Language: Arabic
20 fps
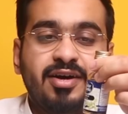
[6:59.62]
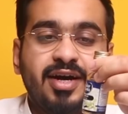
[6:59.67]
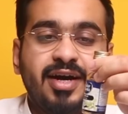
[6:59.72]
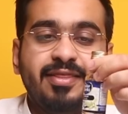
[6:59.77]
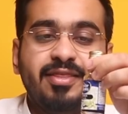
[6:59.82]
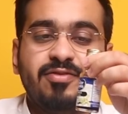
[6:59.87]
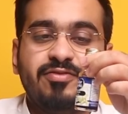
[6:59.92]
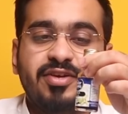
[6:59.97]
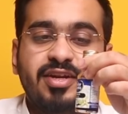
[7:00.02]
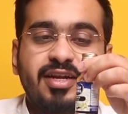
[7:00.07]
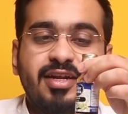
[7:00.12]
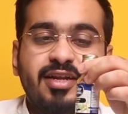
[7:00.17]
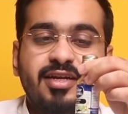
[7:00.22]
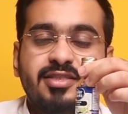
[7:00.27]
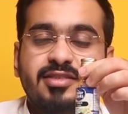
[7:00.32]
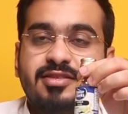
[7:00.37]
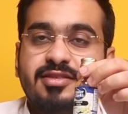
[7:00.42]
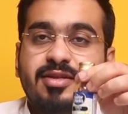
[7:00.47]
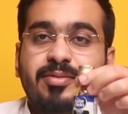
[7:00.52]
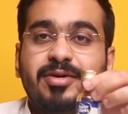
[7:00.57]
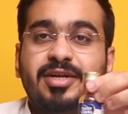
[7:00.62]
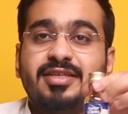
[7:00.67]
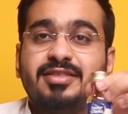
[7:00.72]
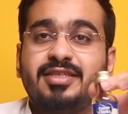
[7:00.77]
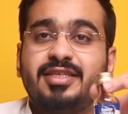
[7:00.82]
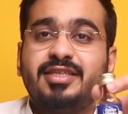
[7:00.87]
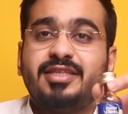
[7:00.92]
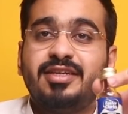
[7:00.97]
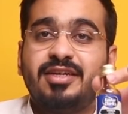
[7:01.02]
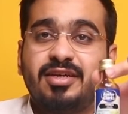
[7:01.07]
هذا الفانيلا طبعا
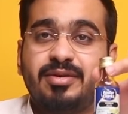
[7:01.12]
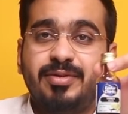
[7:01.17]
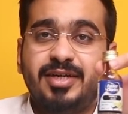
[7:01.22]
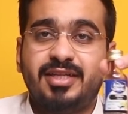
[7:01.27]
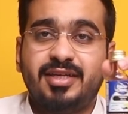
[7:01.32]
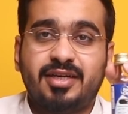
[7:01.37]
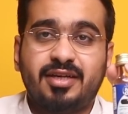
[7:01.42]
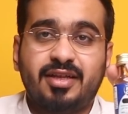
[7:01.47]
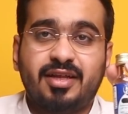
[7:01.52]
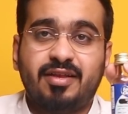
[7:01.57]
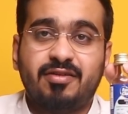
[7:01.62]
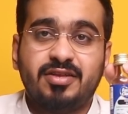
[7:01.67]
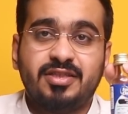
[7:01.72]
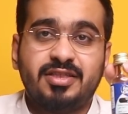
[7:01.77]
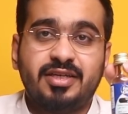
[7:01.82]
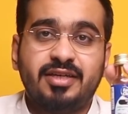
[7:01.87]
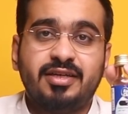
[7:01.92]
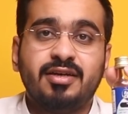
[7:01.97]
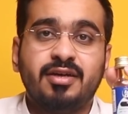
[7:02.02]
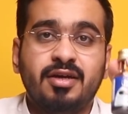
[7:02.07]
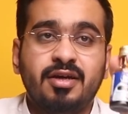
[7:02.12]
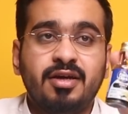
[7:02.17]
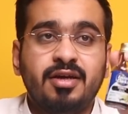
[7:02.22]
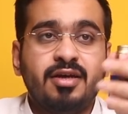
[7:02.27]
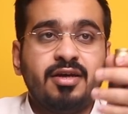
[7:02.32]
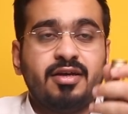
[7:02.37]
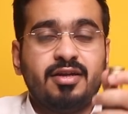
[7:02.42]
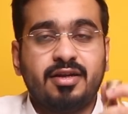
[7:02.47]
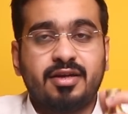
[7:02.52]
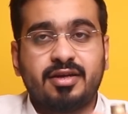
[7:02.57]
نصيحتي انك ما تاخذ هذا الشيء
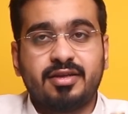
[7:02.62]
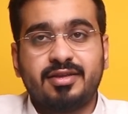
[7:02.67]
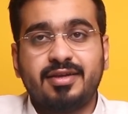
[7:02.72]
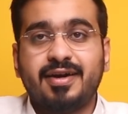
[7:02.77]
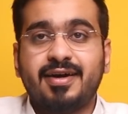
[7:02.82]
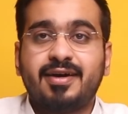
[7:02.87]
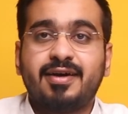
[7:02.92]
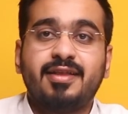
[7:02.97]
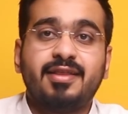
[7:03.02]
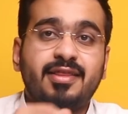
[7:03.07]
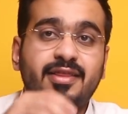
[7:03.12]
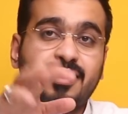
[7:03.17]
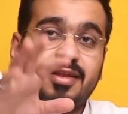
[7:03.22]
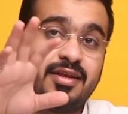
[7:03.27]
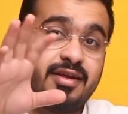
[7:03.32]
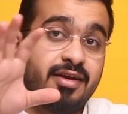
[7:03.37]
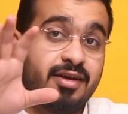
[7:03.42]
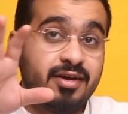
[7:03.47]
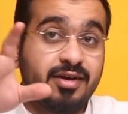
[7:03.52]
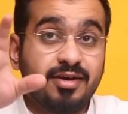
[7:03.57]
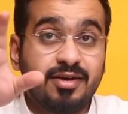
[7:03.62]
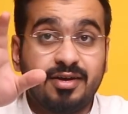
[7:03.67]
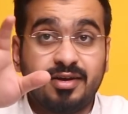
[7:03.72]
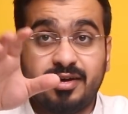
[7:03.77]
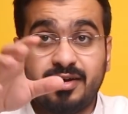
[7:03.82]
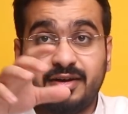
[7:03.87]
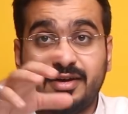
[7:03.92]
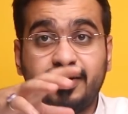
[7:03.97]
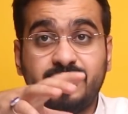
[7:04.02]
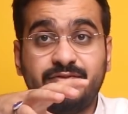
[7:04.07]
انك تاخذ
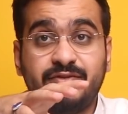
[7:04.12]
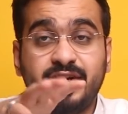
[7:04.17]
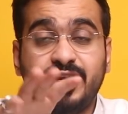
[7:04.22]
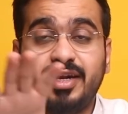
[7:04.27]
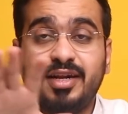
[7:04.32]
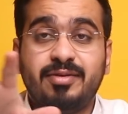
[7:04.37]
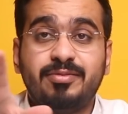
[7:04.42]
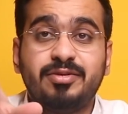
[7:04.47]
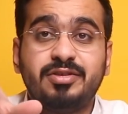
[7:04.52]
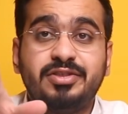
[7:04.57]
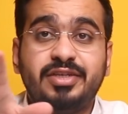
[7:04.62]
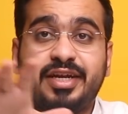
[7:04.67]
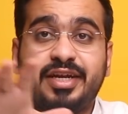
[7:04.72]
آه، فانيلا من